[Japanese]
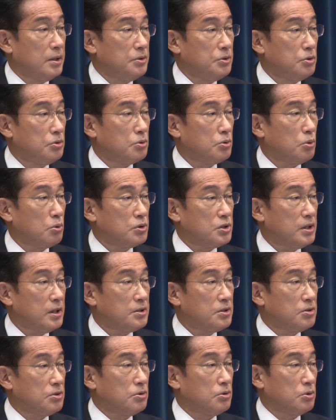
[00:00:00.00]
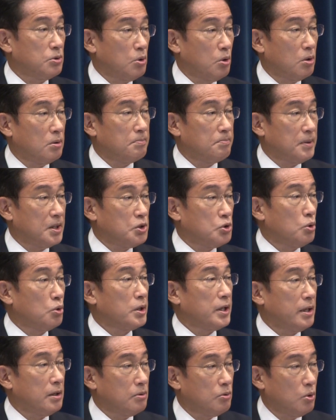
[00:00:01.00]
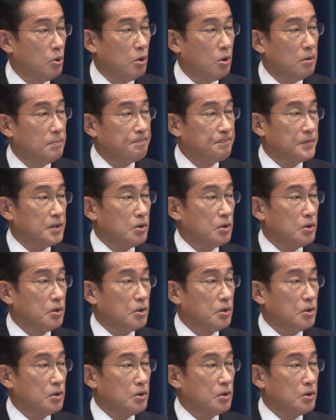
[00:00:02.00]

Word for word: 入国者数の上限を